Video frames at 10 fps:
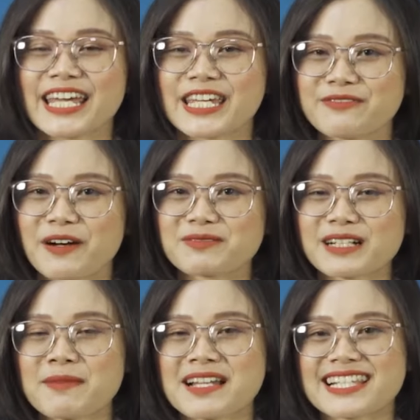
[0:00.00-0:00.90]
Hy vọng
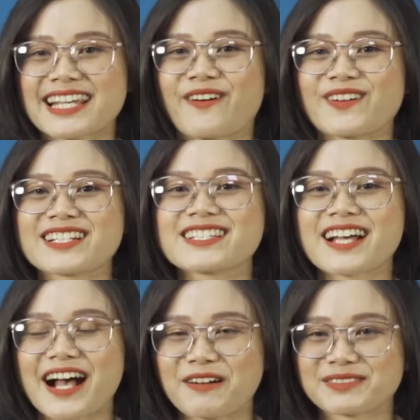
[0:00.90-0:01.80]
các bạn sẽ có những
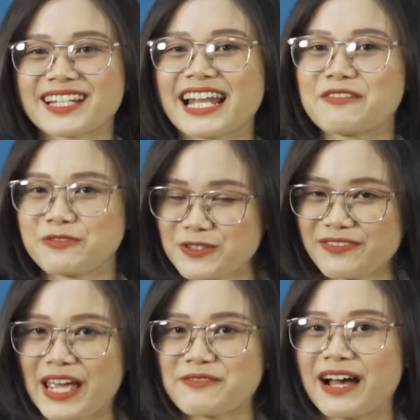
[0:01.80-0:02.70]
giờ học thật là vui
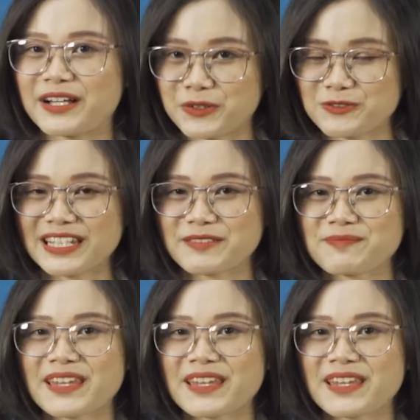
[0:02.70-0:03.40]
vẻ và thú vị.